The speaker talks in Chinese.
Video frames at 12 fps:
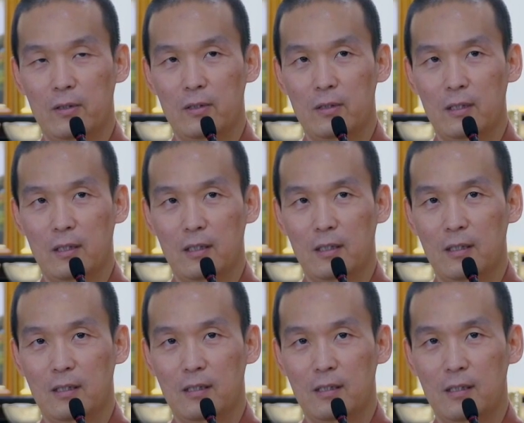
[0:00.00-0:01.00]
这
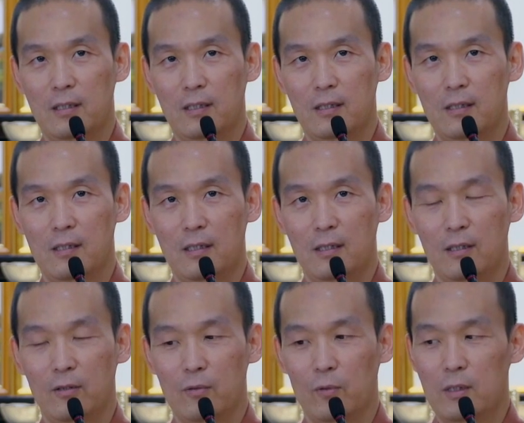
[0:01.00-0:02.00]
个
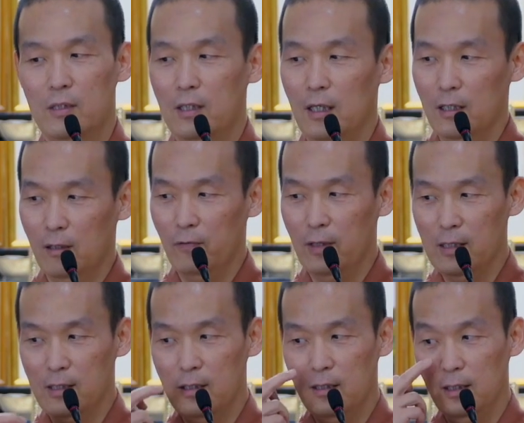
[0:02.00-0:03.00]
有我知道那个放安
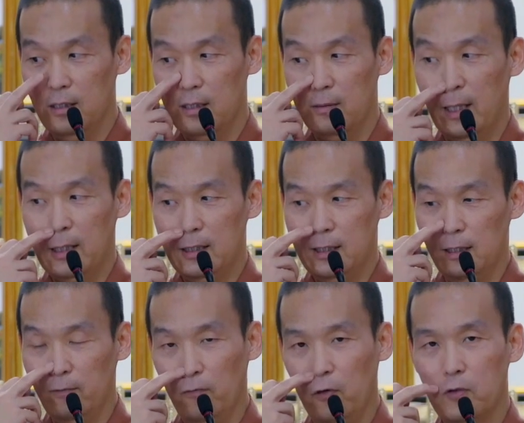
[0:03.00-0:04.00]
室的地址嘛，
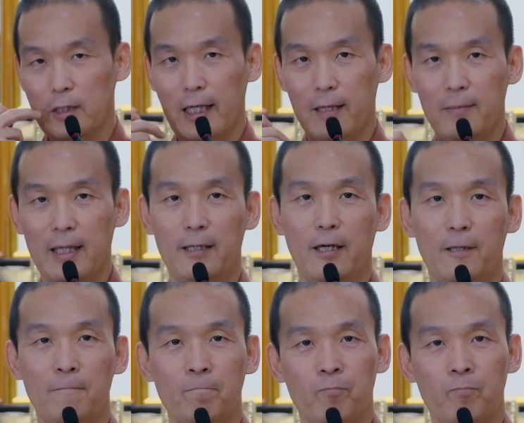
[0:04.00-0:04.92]
新丰乡嘛，哈。